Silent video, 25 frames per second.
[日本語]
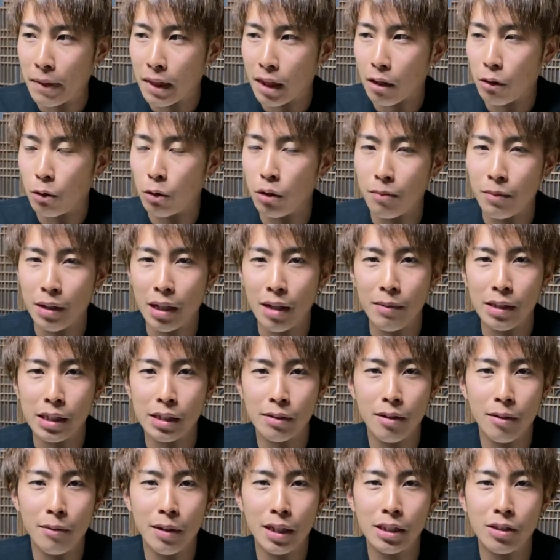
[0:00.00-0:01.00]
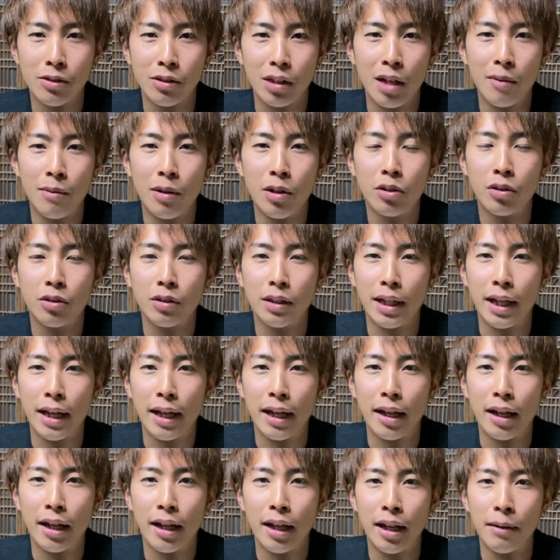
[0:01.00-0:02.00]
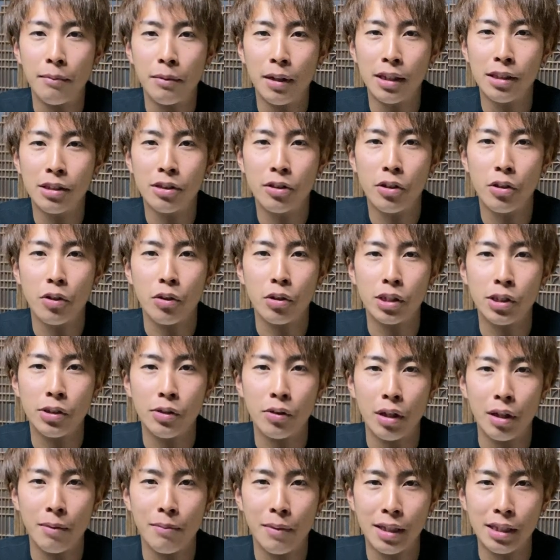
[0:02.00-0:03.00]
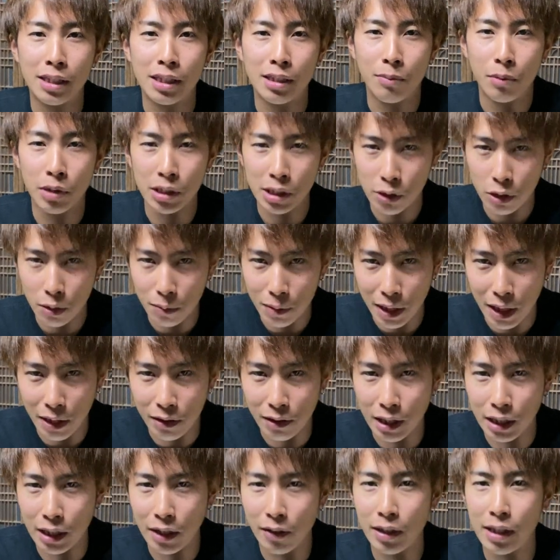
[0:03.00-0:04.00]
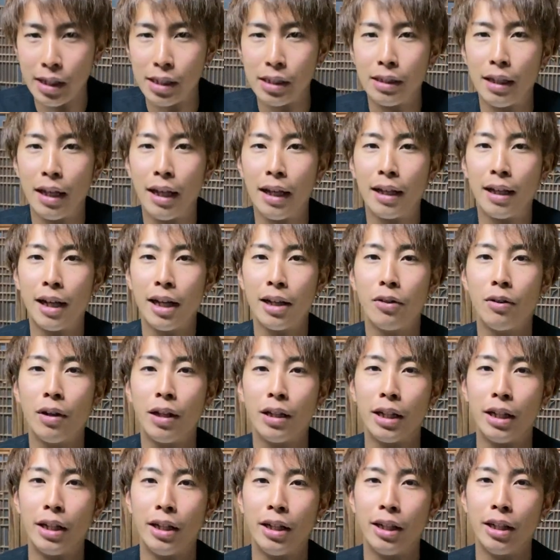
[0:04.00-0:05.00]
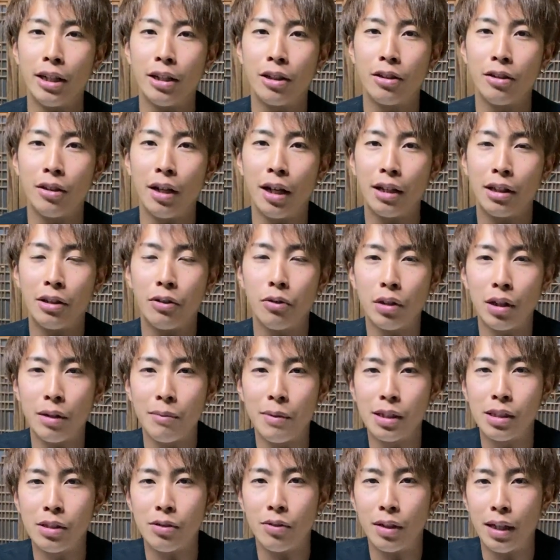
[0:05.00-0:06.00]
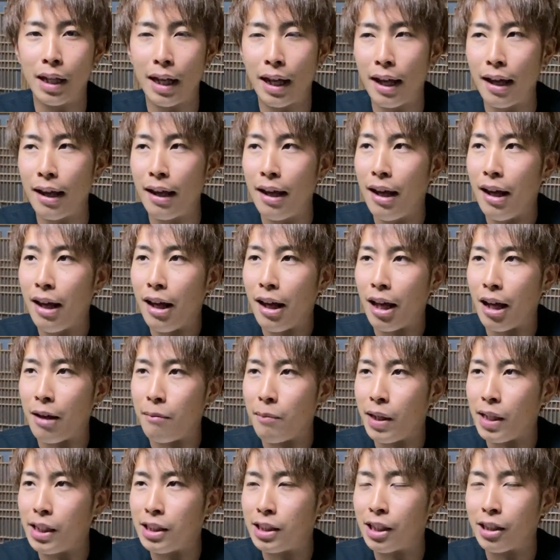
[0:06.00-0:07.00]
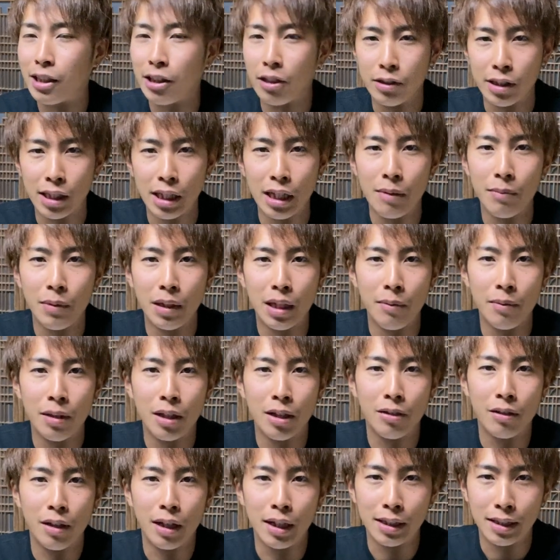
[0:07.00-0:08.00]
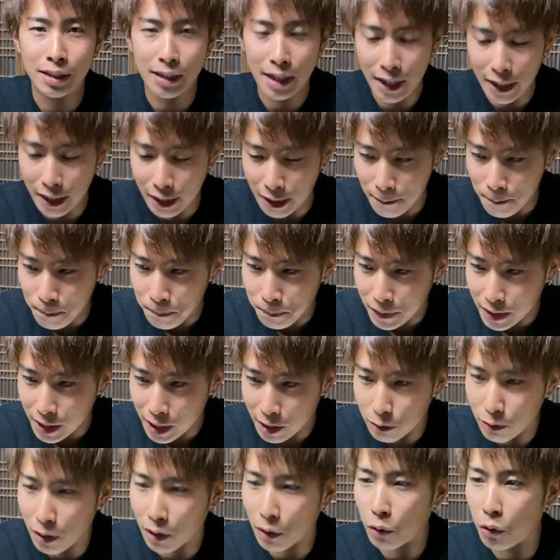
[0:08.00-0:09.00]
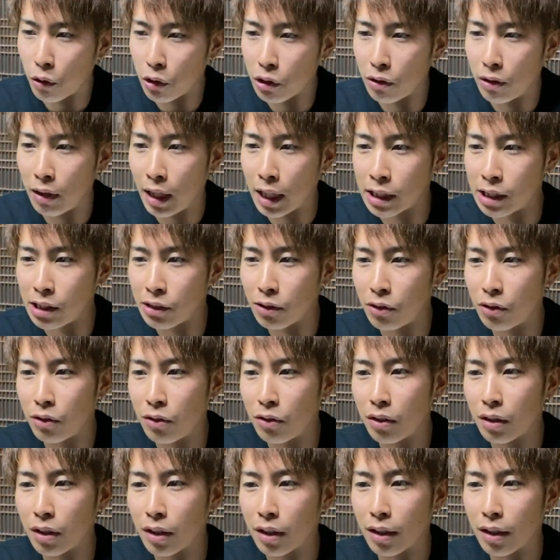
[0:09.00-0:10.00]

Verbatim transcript: この南島原市の山奥で、え村づくりをしておりますもし興味がある方はですね概要欄にリンク貼っておきますので、えメインチャンネルぜひ見てみてくださいあとはこういうラジオ